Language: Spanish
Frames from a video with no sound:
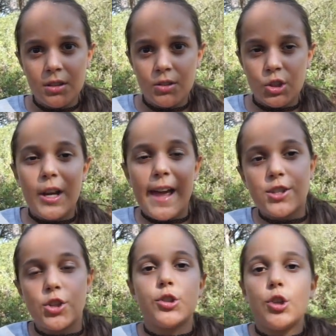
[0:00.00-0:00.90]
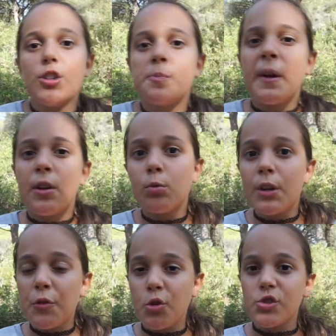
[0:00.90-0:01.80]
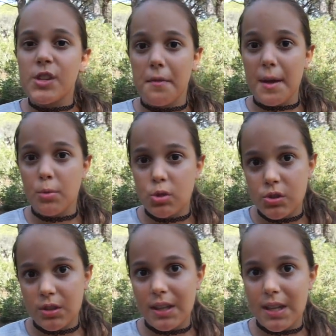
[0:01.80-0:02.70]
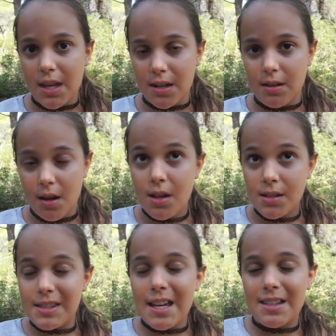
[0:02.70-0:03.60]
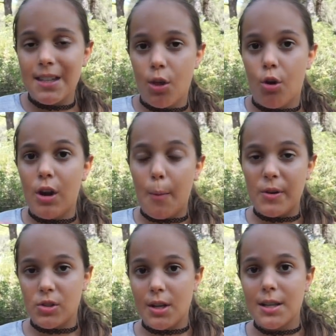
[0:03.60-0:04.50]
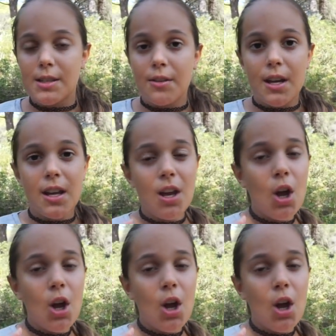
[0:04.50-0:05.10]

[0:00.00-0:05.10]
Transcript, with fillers: No la ha hecho dos, pero una no sabemos quién, si ha sido, o las personas que estaban ahí.